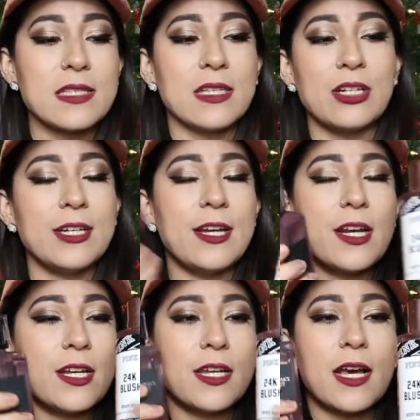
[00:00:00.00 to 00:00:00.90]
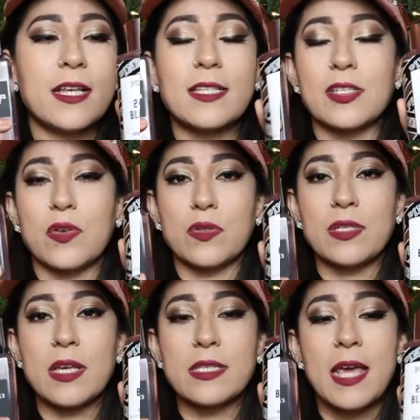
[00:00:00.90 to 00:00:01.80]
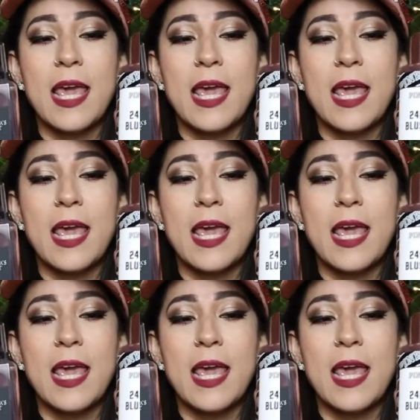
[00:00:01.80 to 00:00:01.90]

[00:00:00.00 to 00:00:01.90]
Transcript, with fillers: ni glitter, ni nada de esas cosas.